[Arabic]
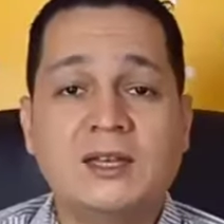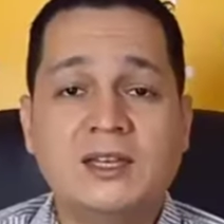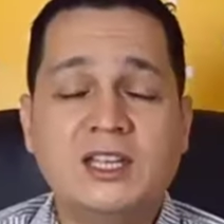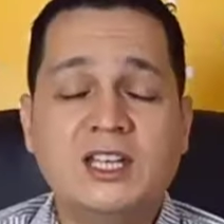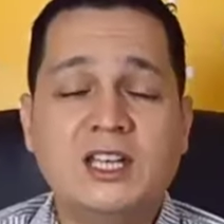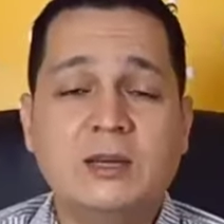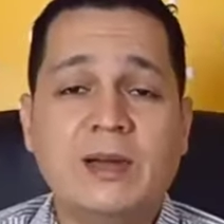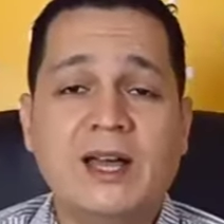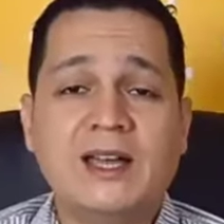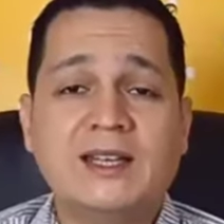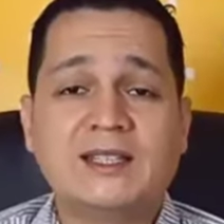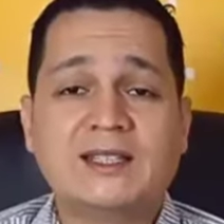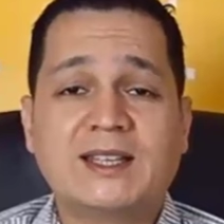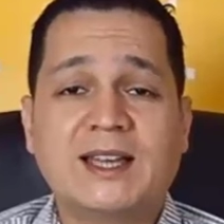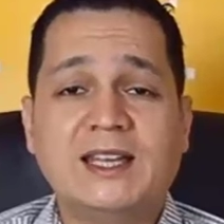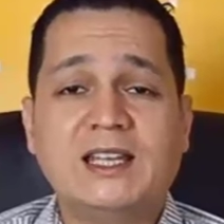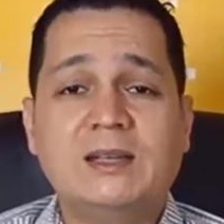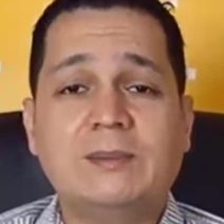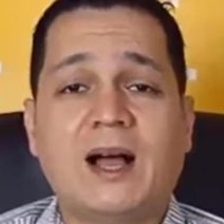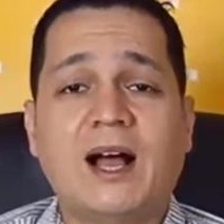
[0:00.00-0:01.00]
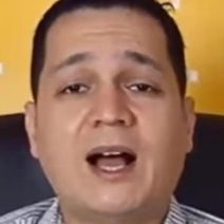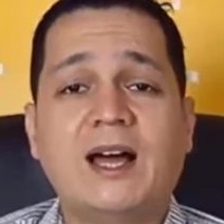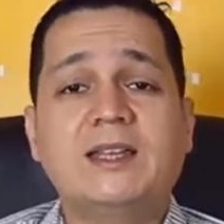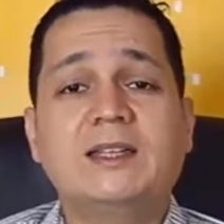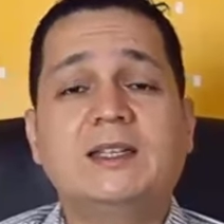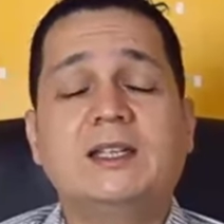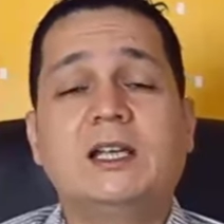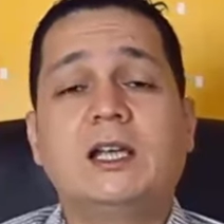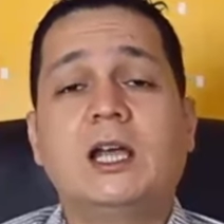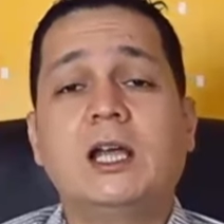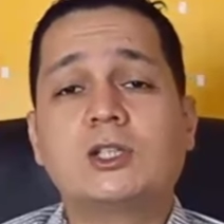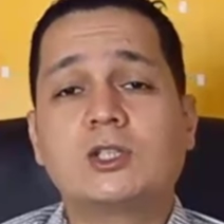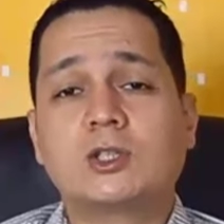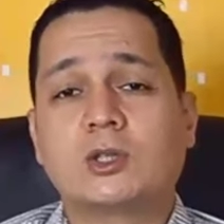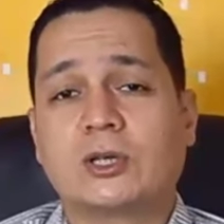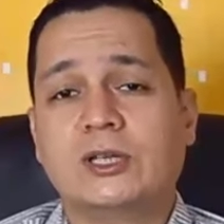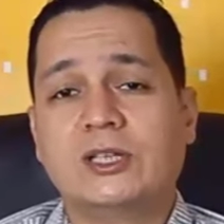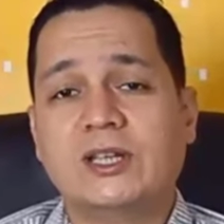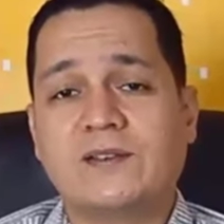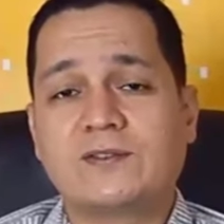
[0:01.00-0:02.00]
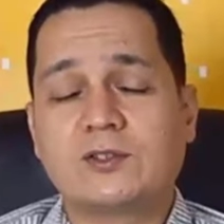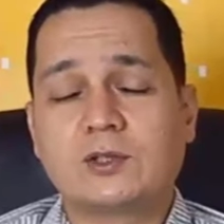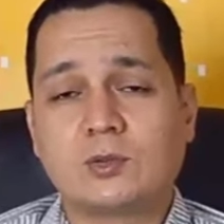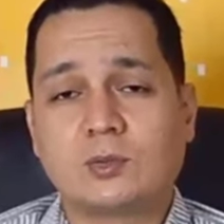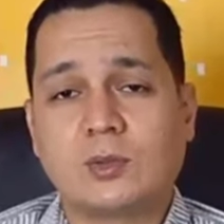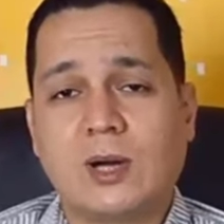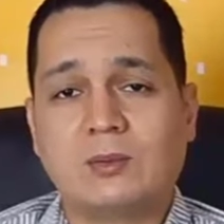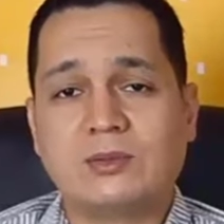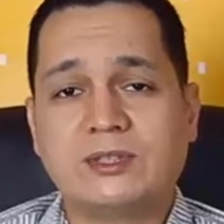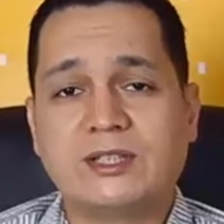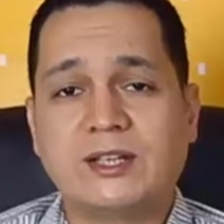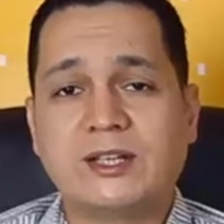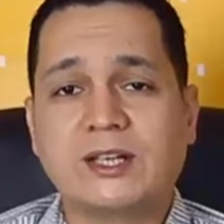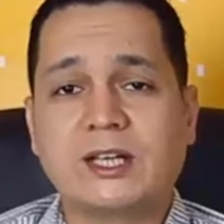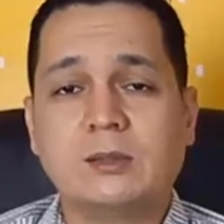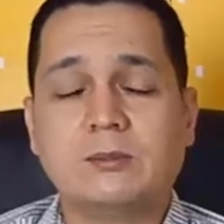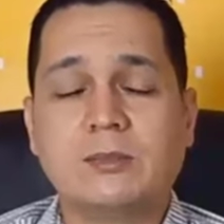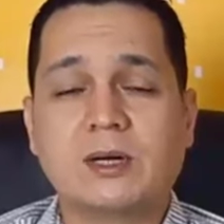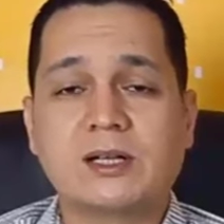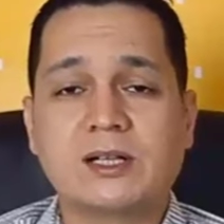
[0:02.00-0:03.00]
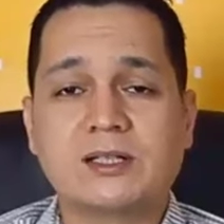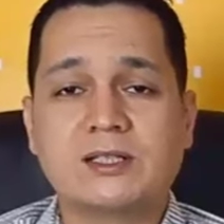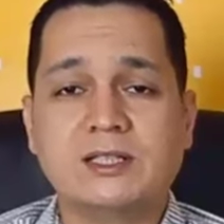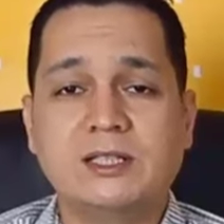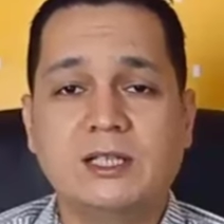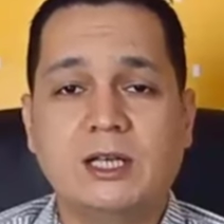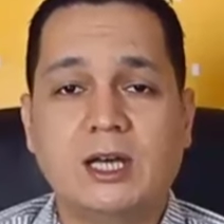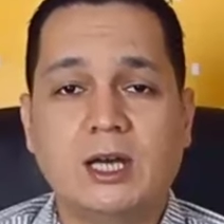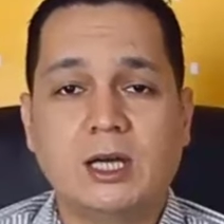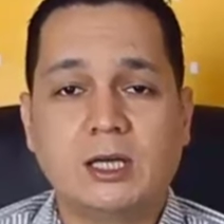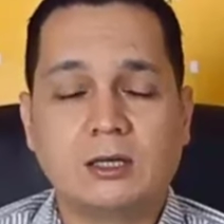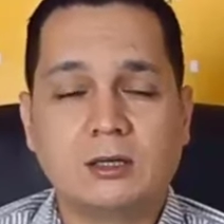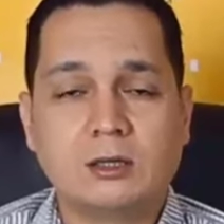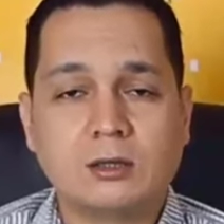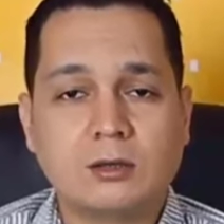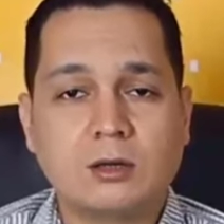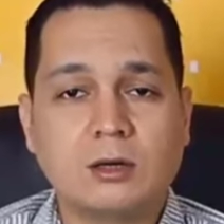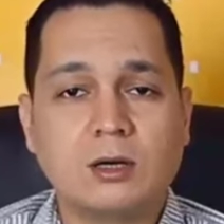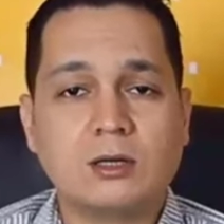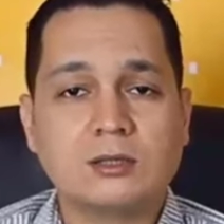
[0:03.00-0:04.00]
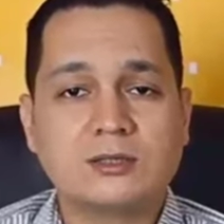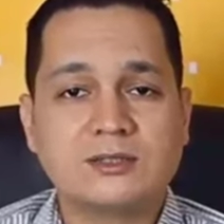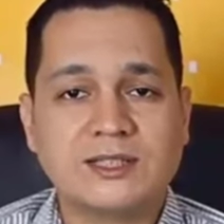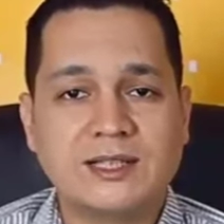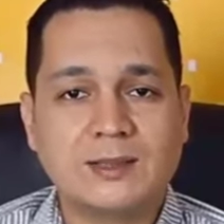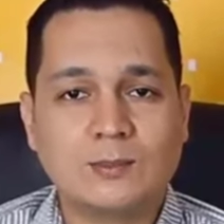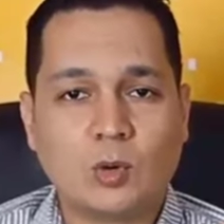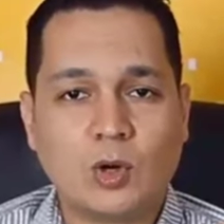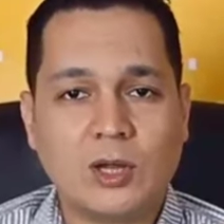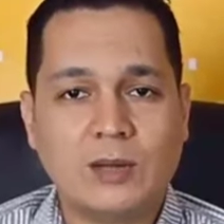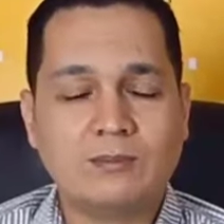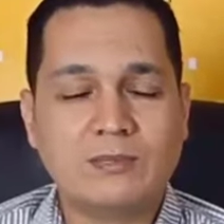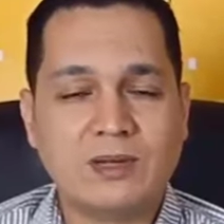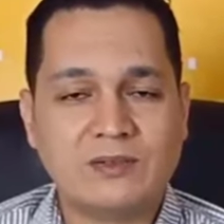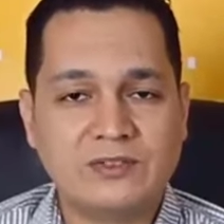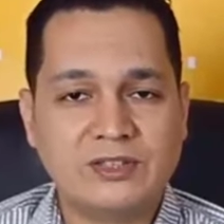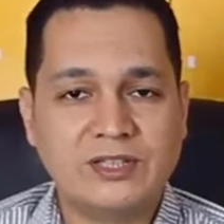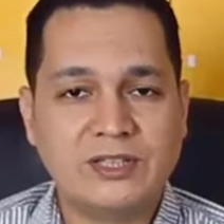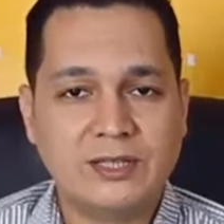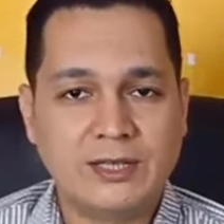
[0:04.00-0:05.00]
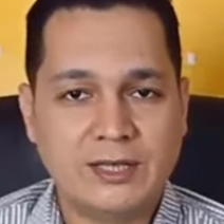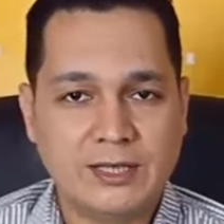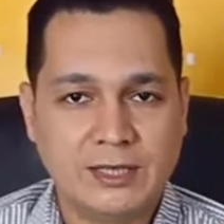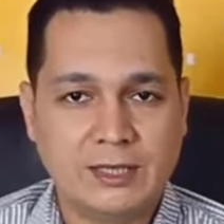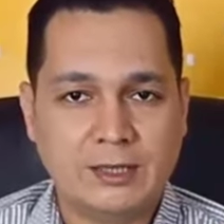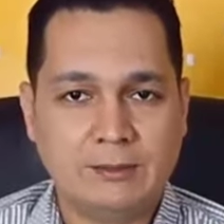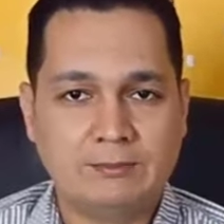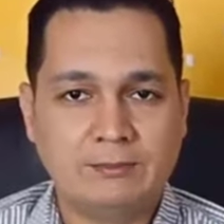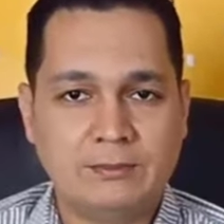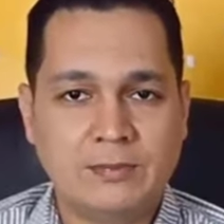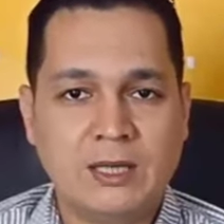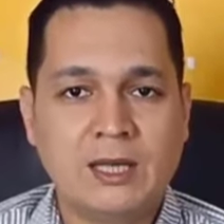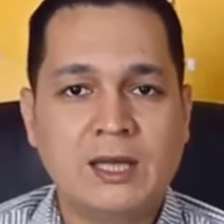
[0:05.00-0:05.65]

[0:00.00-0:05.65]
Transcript: نيجي بقى نتكلم عن الهيستوري نفسه او التاريخ المرضي النقاط المهمه فيه ايه